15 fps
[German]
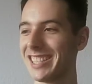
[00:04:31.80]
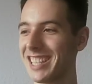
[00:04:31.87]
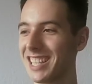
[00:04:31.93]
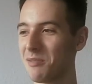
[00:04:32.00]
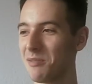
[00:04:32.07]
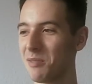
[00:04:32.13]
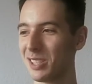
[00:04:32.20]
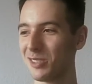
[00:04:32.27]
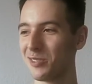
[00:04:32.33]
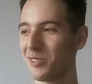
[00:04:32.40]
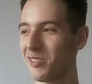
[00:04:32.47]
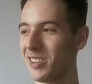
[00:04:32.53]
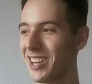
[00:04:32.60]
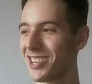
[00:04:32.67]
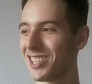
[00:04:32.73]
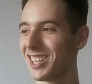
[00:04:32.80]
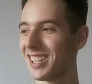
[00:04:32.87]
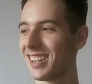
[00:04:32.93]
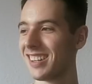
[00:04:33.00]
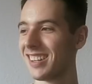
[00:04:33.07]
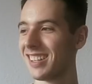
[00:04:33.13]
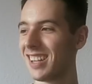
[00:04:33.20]
nicht mehr so viel Widerstand.
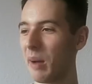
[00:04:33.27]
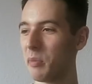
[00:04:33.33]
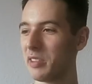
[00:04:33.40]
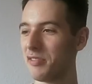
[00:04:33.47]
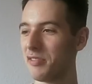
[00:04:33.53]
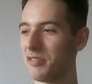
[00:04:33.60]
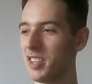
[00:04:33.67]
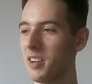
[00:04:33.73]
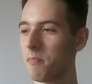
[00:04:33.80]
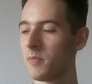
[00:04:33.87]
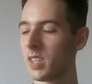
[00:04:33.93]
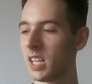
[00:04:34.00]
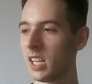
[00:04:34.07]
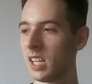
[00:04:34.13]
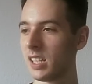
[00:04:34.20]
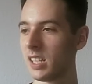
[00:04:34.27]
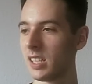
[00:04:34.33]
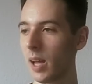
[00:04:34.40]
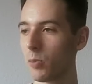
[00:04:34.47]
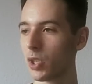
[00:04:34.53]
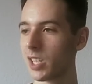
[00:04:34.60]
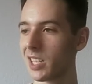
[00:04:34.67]
Dame E4,
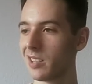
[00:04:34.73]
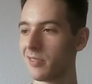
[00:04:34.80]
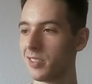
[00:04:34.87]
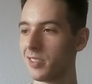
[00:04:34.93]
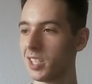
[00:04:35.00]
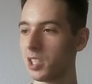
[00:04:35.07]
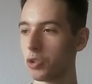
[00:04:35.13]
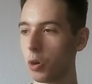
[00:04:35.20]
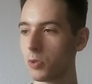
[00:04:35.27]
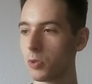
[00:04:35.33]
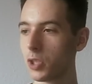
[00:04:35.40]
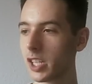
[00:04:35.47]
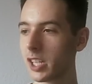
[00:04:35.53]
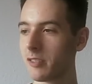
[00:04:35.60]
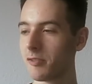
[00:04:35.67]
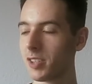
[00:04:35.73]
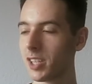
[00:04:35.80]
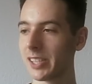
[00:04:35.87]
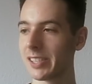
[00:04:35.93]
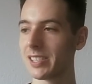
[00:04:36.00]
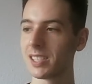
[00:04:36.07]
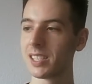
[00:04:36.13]
Darmstück E4, Turmstück E4.
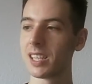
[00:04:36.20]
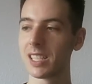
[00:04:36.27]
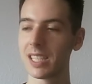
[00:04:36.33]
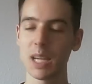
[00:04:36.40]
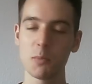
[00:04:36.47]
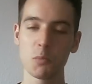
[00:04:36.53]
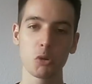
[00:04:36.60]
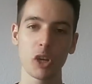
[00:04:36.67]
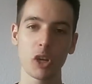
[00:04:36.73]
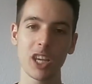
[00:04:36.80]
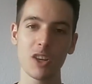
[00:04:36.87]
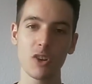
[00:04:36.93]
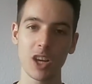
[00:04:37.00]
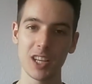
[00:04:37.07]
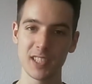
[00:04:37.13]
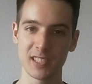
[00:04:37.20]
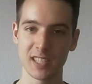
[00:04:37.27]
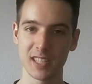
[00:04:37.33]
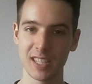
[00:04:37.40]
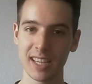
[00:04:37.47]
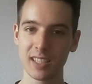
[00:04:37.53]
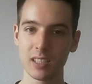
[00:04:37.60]
Jetzt ist temporär noch alles
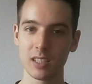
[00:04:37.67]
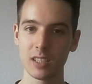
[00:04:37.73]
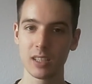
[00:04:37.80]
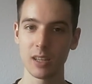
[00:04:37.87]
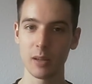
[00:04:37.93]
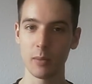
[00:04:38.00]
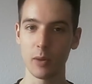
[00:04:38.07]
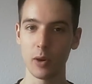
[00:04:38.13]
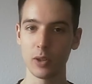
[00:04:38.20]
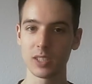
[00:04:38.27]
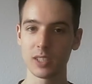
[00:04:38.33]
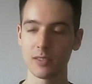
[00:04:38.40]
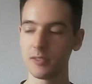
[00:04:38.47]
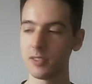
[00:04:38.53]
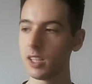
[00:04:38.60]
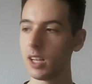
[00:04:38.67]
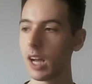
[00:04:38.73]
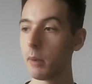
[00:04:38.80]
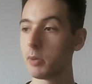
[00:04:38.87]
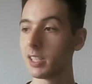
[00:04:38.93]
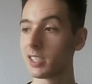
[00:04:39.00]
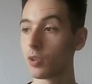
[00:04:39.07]
gedeckt, der Bauer C4,
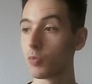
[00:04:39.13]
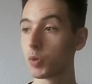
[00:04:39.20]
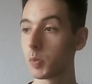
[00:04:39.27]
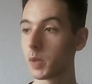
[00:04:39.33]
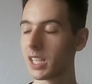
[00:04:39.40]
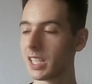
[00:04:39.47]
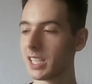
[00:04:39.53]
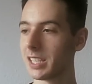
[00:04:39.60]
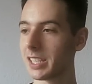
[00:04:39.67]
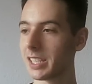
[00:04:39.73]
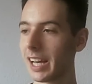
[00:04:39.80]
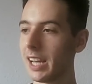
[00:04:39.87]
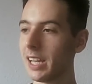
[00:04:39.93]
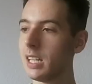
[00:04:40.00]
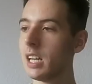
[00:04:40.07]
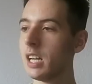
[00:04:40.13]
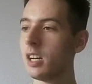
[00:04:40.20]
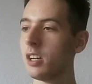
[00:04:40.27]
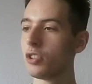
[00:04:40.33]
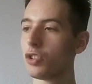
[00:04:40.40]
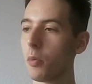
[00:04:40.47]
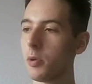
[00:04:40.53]
aber jetzt kommt Springer D3,
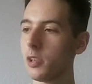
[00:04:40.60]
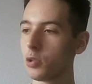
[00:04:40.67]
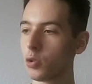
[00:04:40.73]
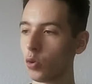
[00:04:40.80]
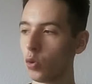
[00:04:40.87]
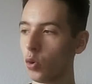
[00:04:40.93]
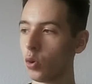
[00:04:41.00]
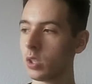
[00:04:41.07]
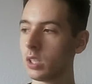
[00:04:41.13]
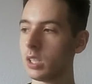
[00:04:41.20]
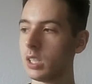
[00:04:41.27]
Doppeldrohung.